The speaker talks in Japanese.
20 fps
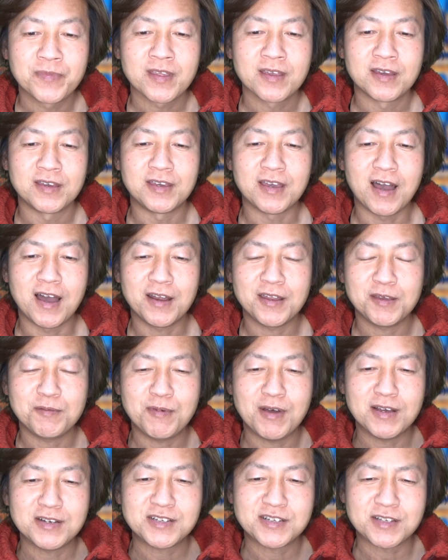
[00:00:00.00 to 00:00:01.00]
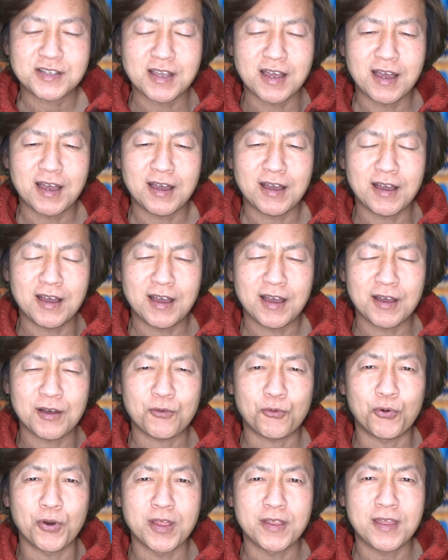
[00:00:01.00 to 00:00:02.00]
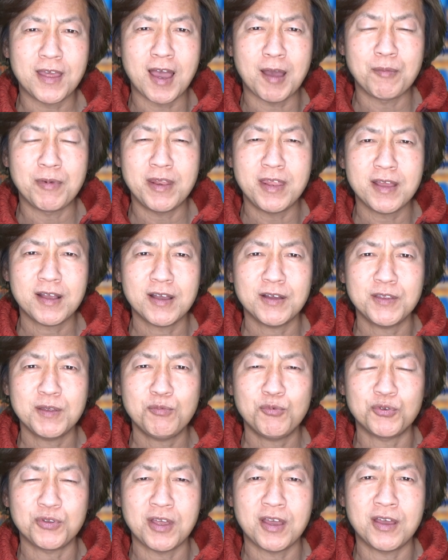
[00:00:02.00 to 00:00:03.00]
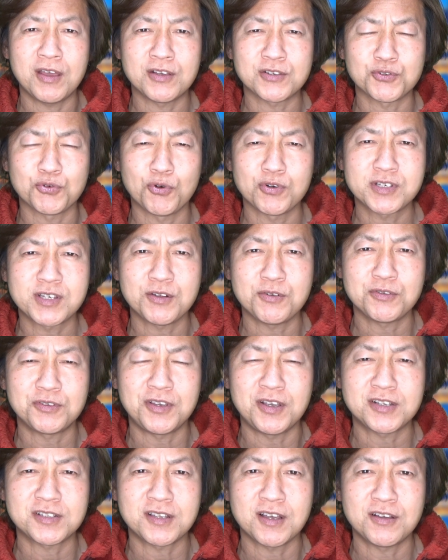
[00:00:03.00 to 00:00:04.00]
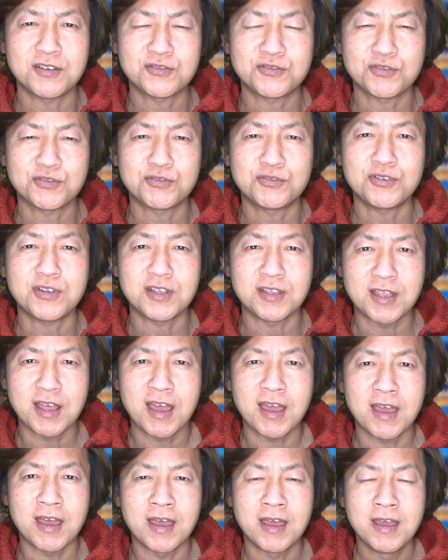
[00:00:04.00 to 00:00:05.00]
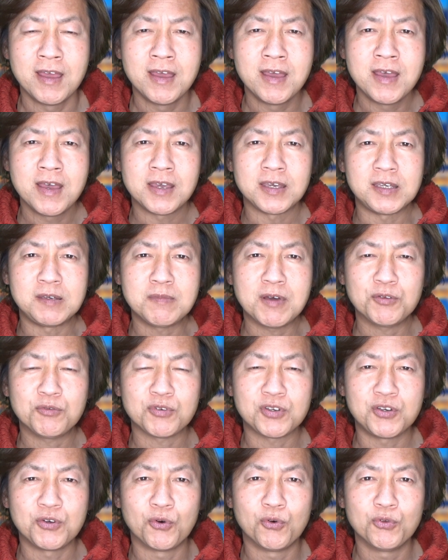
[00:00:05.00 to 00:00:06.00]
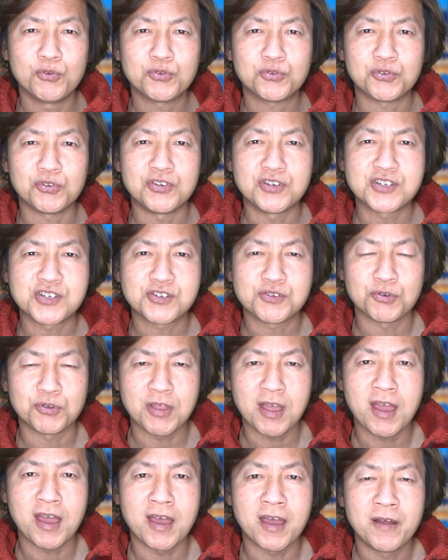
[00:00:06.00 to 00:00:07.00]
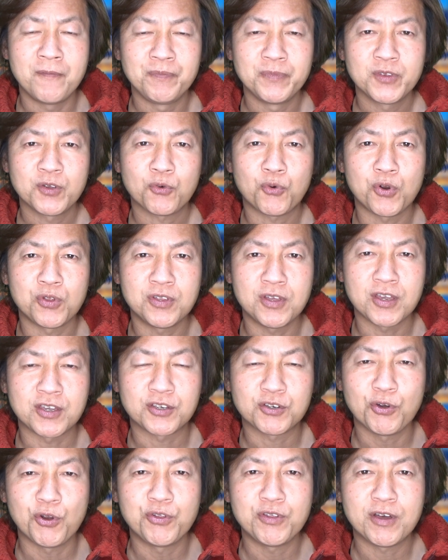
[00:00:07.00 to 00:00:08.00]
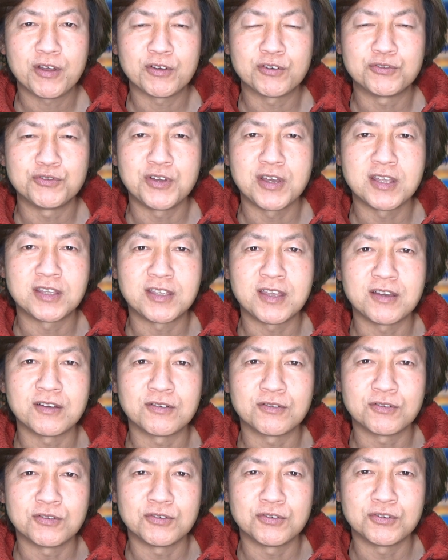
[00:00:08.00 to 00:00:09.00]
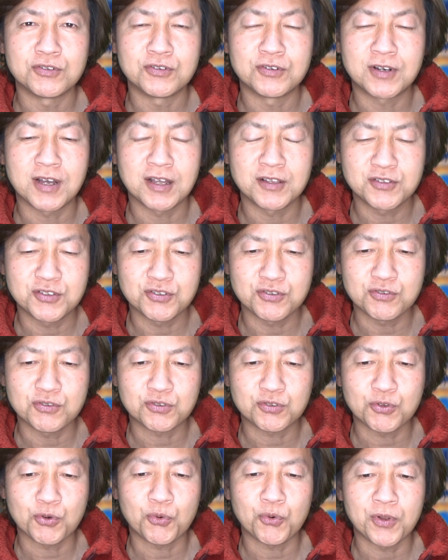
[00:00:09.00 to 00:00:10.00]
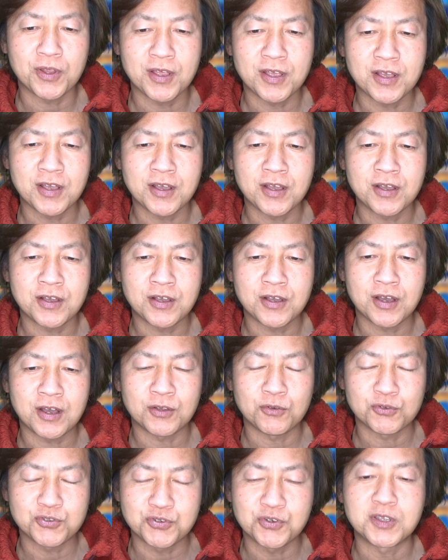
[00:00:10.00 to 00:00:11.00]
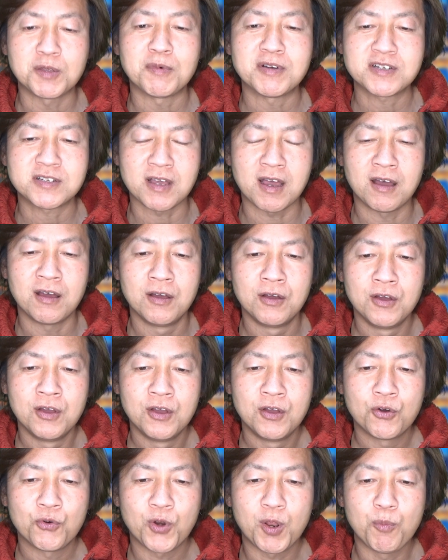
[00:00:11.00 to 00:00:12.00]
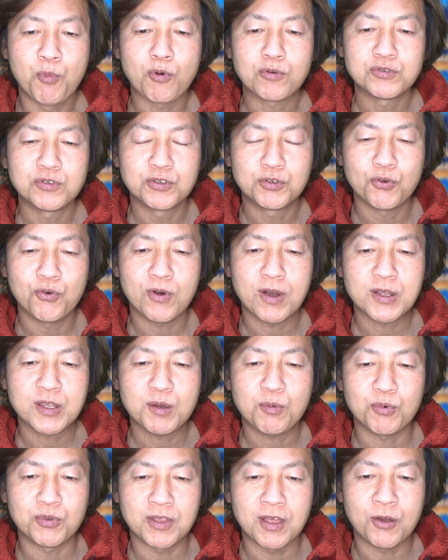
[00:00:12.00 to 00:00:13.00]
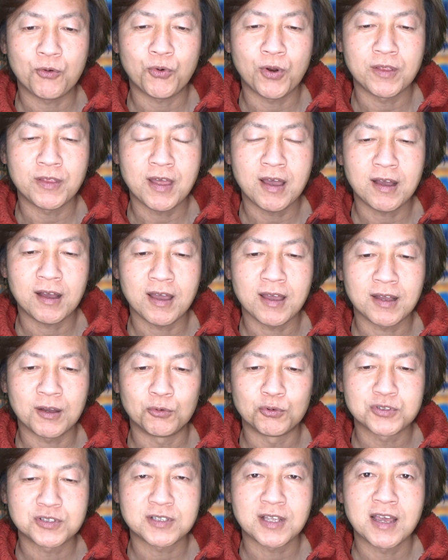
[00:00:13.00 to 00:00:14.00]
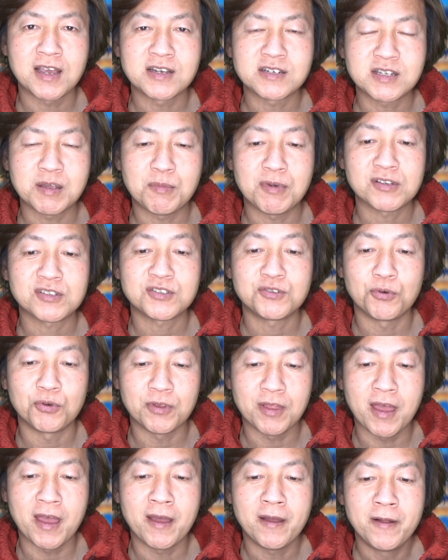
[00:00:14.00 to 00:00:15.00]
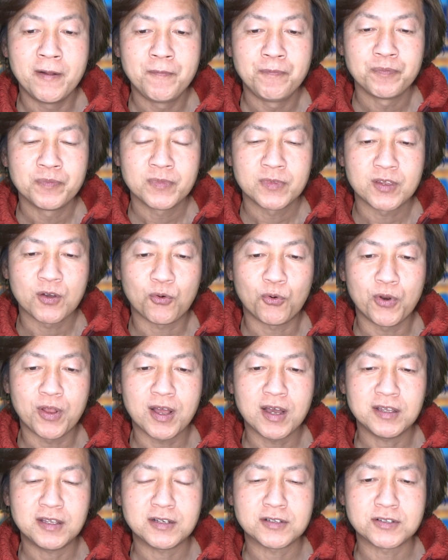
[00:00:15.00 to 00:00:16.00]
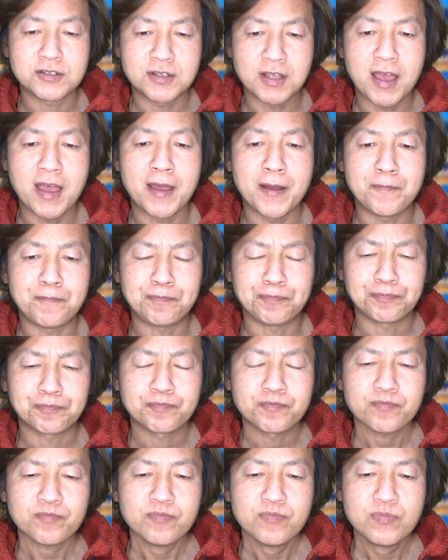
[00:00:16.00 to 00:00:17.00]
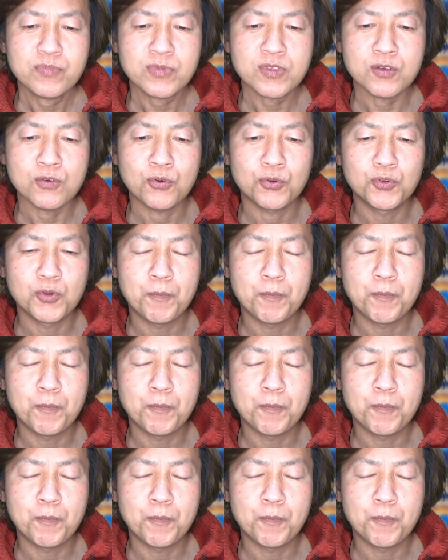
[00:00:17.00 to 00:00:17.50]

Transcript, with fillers: やりました。これね、アメリカでもね、ソーシャルディスタンスグリで、今の日本と一緒で、これね、距離のあるグリーティングがずっとこれ、続いてました。これ僕の動画でもね、これ何回かお伝えしてますよね。で、これがですね、この